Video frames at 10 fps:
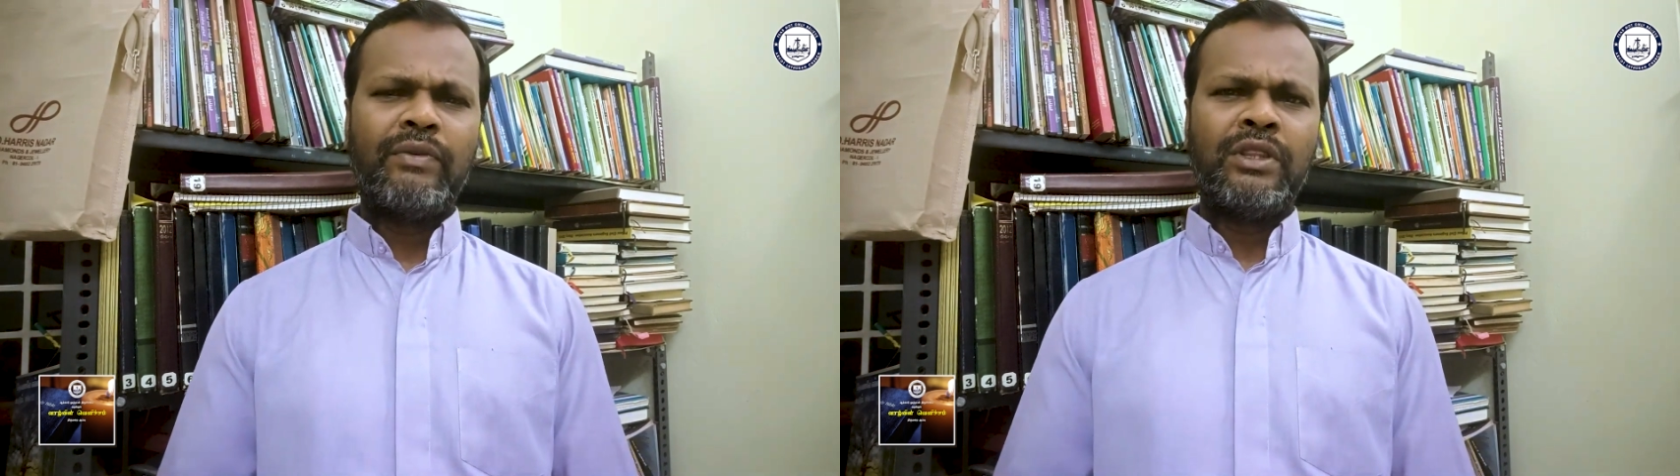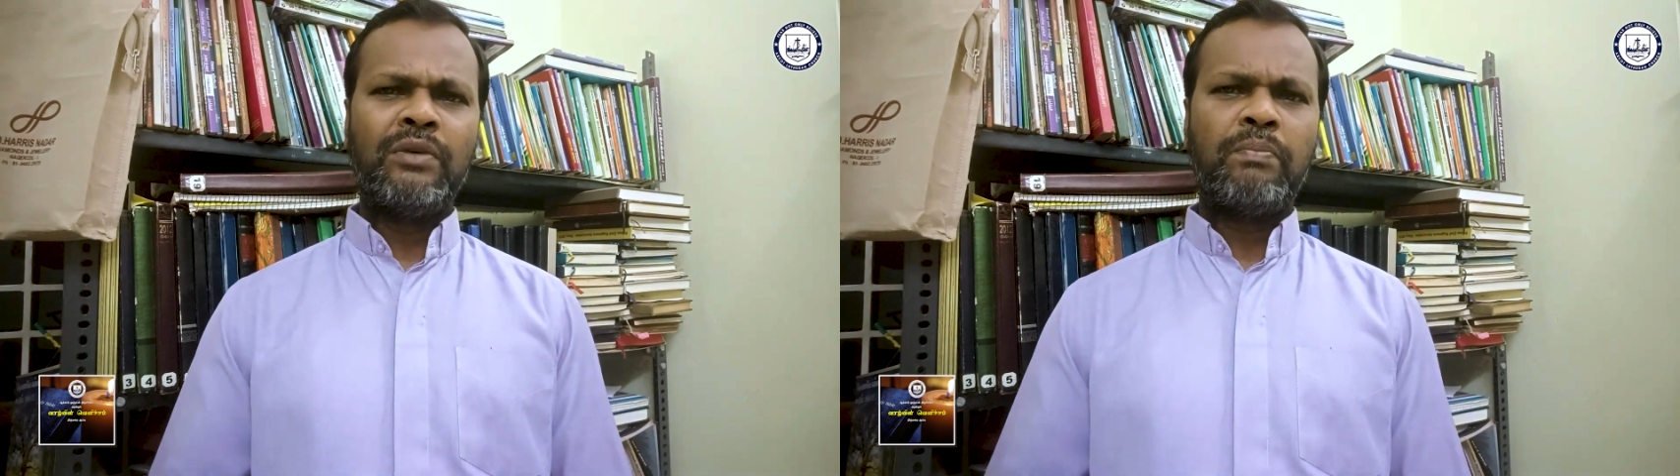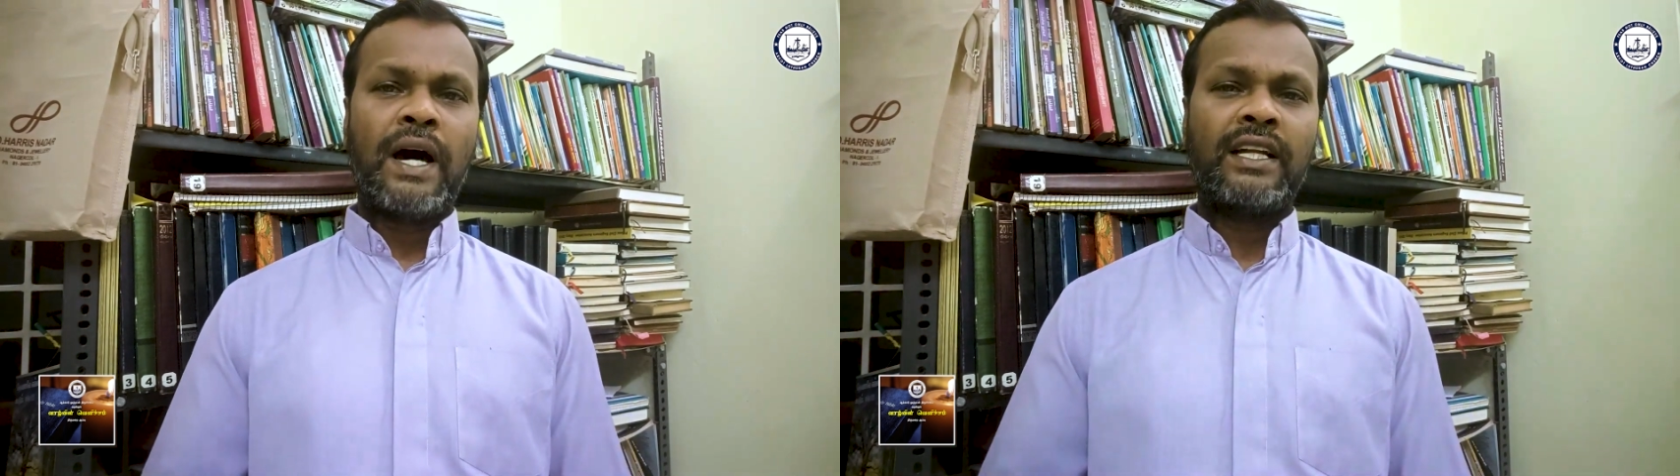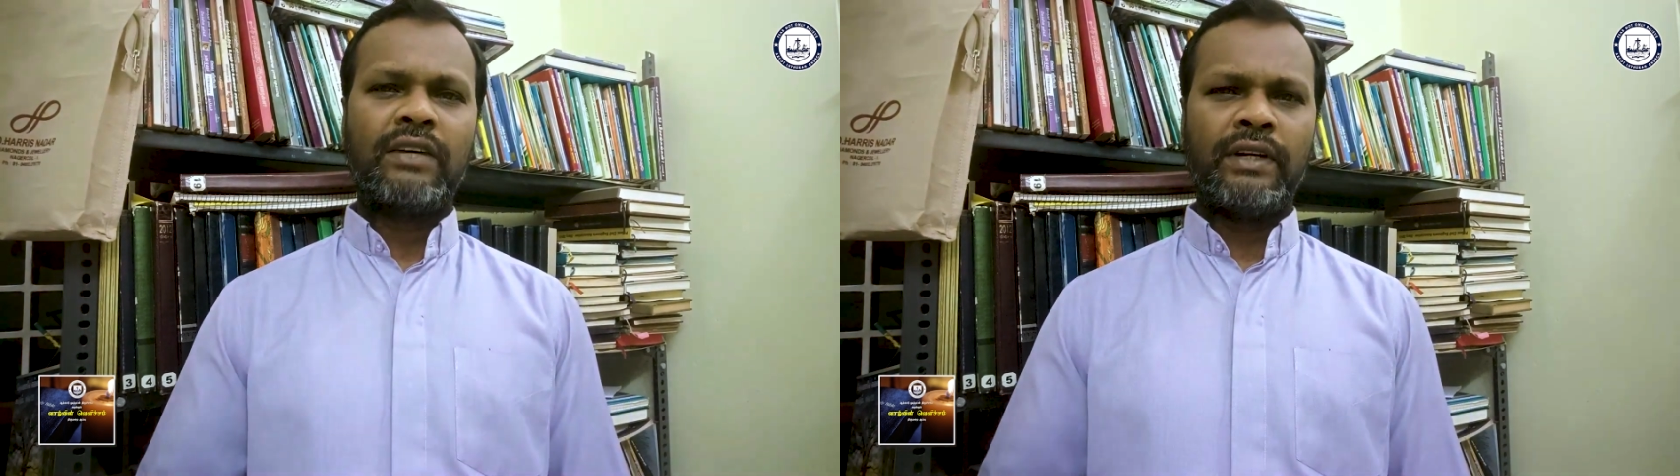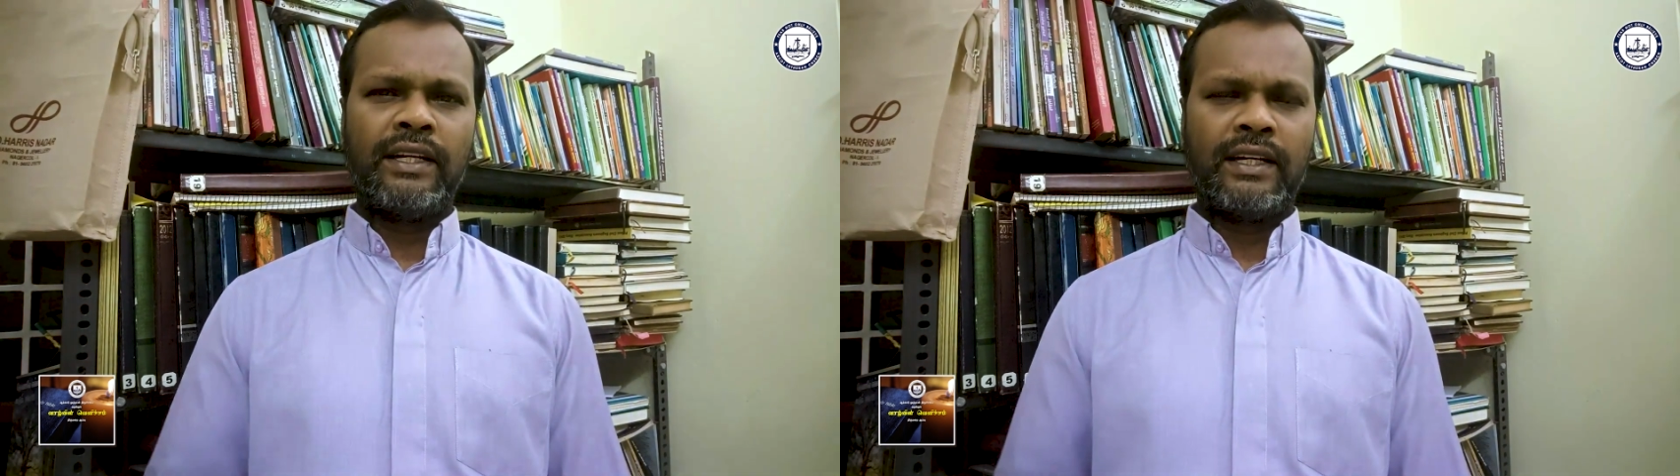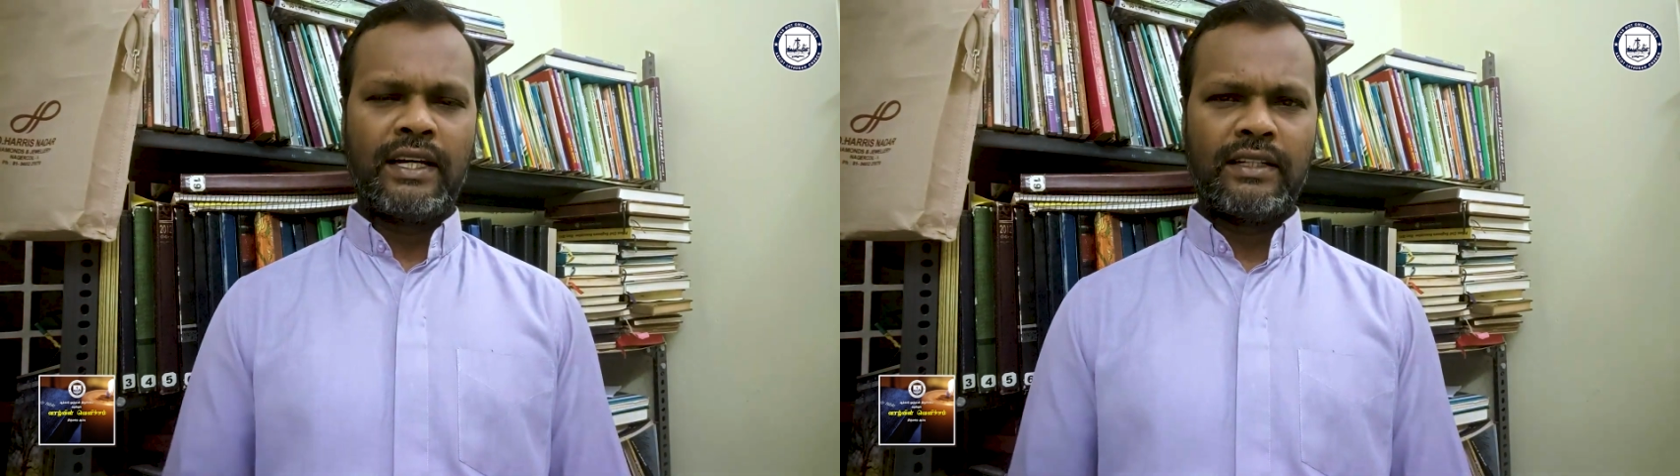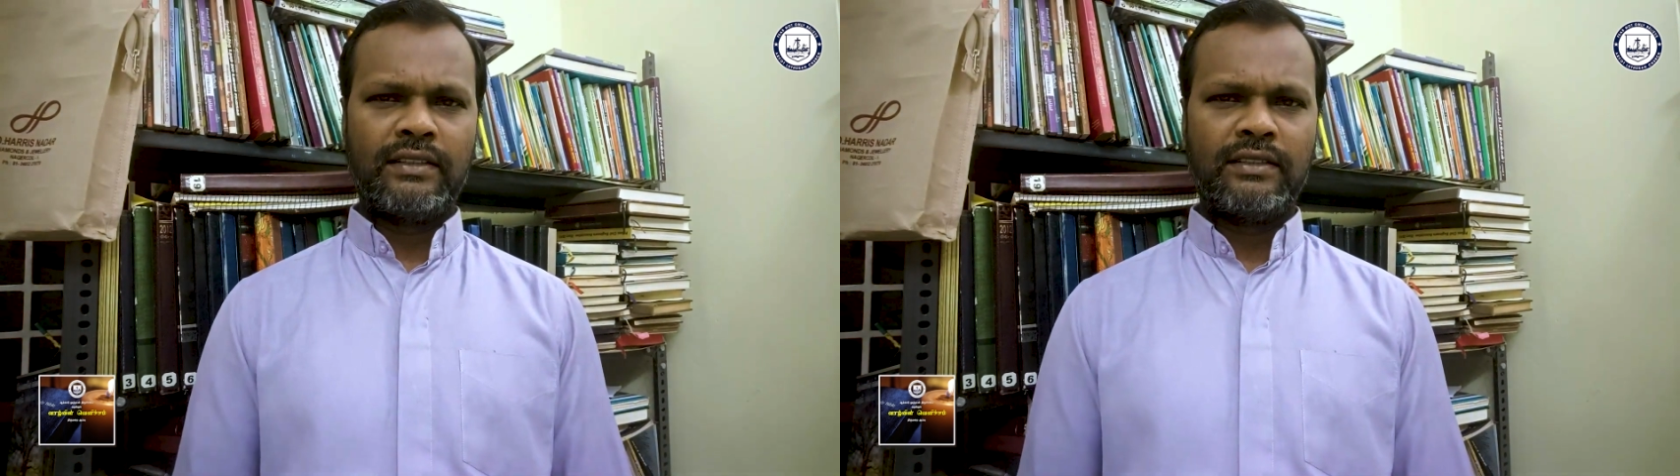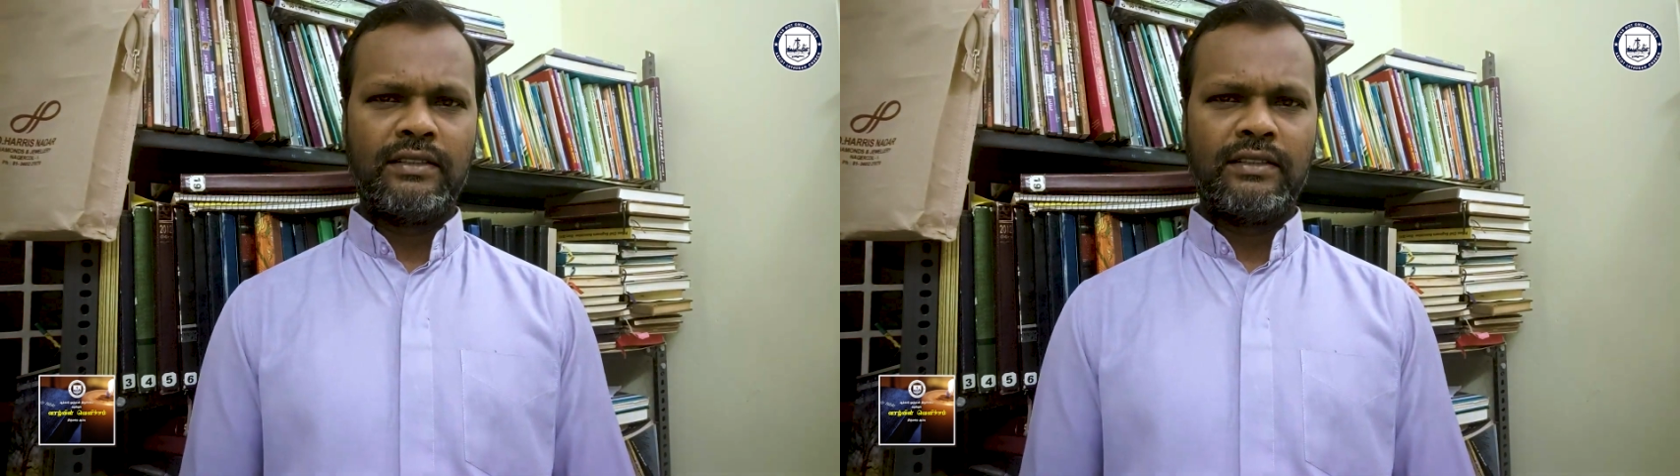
வந்து பார்க்க வருகிறார்